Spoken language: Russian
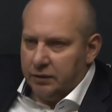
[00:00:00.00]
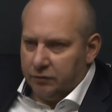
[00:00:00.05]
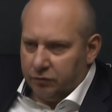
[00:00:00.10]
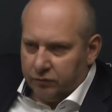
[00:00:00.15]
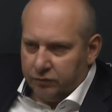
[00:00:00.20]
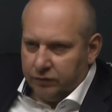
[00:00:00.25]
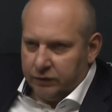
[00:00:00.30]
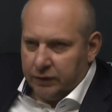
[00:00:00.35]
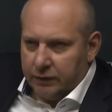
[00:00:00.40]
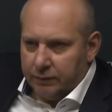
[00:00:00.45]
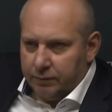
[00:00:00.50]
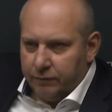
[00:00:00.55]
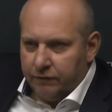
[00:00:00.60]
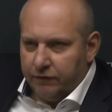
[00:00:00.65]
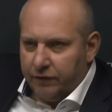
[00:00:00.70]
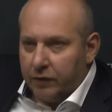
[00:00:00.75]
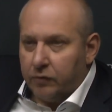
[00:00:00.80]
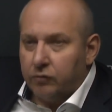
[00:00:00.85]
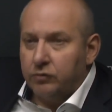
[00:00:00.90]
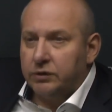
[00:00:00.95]
в этой
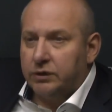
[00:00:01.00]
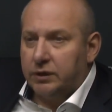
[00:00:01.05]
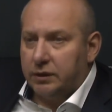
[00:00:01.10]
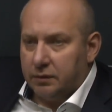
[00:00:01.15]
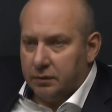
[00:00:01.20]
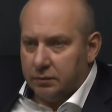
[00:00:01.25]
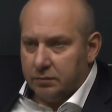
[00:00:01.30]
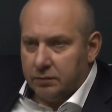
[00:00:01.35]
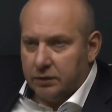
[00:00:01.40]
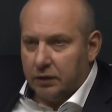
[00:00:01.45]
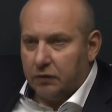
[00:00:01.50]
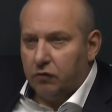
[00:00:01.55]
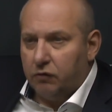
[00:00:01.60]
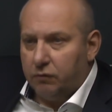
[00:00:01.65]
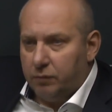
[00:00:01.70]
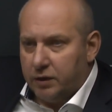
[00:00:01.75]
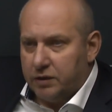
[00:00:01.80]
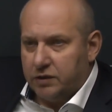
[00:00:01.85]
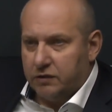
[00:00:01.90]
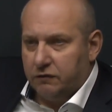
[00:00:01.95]
воронки такого
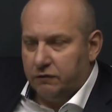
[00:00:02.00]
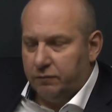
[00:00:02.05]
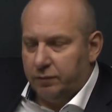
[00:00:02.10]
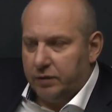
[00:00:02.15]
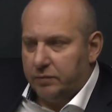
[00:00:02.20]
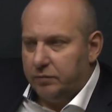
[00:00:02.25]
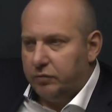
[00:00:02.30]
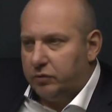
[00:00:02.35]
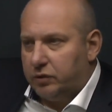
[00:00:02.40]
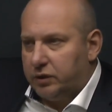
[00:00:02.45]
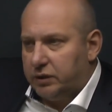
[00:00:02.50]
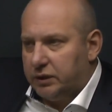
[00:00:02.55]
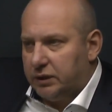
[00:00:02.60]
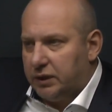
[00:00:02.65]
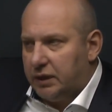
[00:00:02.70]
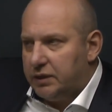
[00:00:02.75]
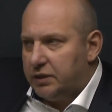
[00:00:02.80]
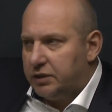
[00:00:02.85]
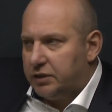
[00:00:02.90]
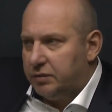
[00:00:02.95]
массового подбора, это,
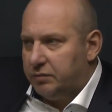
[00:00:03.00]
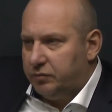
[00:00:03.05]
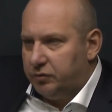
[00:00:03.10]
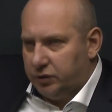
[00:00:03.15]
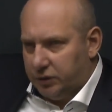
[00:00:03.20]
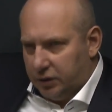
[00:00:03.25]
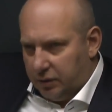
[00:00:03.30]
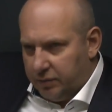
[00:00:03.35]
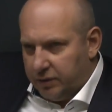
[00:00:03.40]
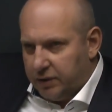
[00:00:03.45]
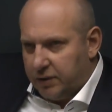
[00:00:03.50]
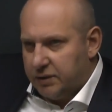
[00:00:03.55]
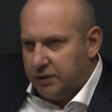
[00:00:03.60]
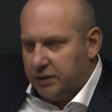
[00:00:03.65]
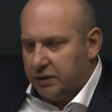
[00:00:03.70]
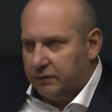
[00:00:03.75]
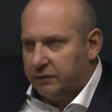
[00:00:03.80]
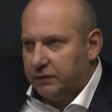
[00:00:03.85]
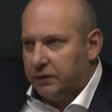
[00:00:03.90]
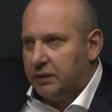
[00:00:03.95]
конечно, будет
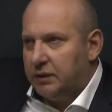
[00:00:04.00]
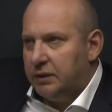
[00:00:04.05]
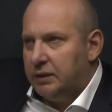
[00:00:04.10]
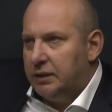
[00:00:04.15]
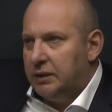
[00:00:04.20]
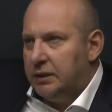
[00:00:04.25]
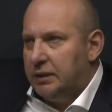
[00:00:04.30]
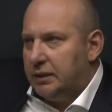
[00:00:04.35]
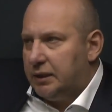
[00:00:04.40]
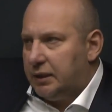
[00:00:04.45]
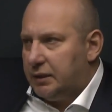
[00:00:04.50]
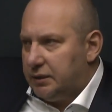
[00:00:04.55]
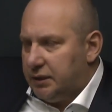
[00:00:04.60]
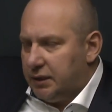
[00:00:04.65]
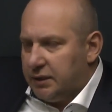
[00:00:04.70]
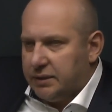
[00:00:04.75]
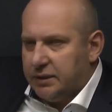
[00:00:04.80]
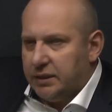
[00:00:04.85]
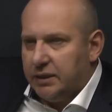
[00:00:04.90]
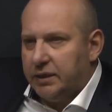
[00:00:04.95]
роботизировано.
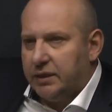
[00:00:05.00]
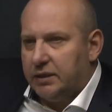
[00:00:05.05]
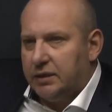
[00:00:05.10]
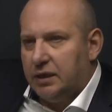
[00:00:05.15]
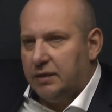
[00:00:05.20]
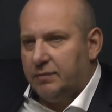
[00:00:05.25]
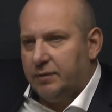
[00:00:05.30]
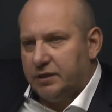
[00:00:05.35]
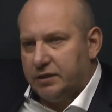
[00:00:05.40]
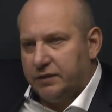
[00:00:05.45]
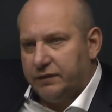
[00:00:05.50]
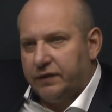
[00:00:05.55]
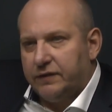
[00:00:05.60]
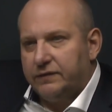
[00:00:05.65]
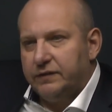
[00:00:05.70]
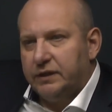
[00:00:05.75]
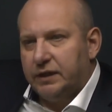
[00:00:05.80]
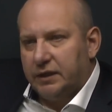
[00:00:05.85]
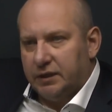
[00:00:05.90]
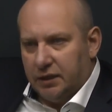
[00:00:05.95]
Контекстная реклама,
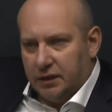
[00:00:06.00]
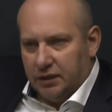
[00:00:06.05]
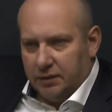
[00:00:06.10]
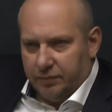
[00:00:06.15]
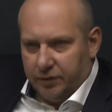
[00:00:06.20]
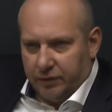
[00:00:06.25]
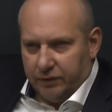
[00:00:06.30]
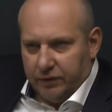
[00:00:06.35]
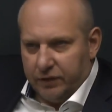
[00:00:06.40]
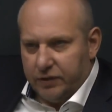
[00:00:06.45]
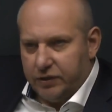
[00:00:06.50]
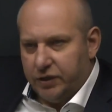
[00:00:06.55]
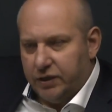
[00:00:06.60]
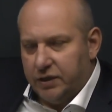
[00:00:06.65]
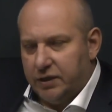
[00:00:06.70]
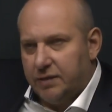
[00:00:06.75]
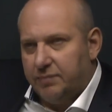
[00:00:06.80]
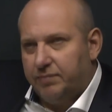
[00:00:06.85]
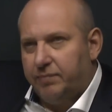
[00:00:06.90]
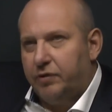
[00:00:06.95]
цифровые каналы
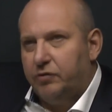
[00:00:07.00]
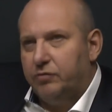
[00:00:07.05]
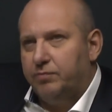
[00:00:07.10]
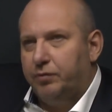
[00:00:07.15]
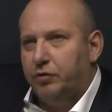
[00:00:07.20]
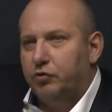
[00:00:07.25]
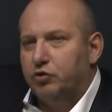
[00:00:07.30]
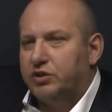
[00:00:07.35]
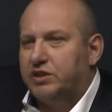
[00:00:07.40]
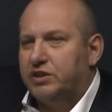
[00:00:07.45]
привлечения, Правильно плюс, ли